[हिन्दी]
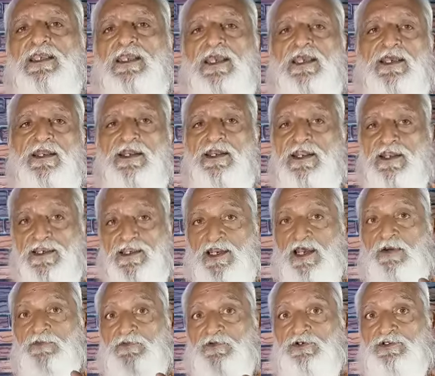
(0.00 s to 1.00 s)
लेकिन आपको
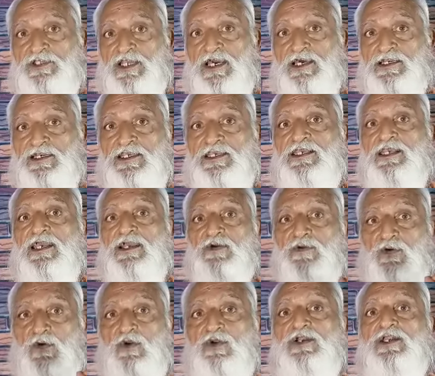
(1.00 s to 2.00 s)
ध्यान नहीं है कोल्ड
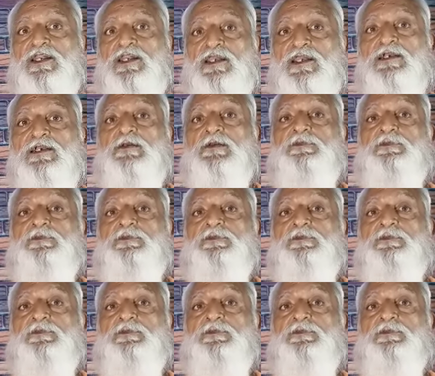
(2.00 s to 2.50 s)
ड्रिंक पे